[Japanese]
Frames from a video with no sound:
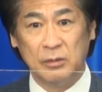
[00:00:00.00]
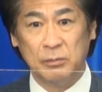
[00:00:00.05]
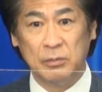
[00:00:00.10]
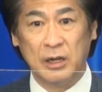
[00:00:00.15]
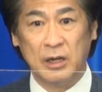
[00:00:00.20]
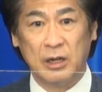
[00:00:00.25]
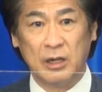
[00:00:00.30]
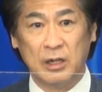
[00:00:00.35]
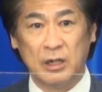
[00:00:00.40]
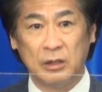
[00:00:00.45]

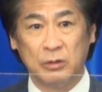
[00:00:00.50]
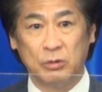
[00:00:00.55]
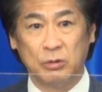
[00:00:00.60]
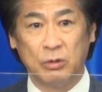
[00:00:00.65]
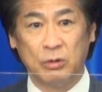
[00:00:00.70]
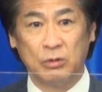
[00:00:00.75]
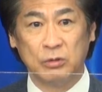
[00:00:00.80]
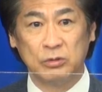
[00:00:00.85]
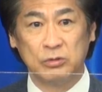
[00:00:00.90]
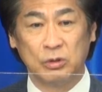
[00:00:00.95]
まあ、あ
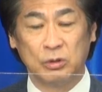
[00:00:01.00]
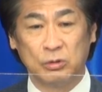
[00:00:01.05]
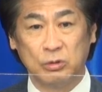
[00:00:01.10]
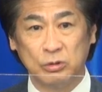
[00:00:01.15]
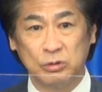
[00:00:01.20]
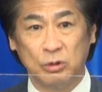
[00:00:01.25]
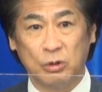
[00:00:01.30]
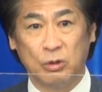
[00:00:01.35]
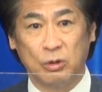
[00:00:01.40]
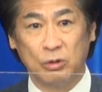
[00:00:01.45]
のそれ
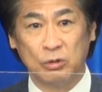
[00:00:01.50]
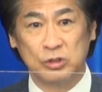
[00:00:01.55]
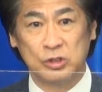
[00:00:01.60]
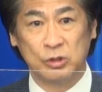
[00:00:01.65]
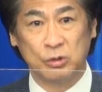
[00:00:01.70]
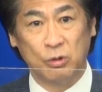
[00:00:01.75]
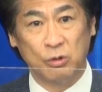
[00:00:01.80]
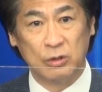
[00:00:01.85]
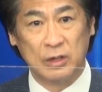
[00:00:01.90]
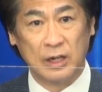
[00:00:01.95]
こそ
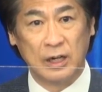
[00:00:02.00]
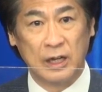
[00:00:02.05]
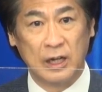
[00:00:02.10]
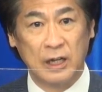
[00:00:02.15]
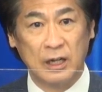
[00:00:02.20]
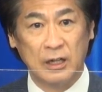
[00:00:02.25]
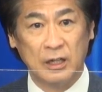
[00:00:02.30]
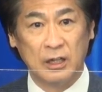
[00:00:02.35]
地方から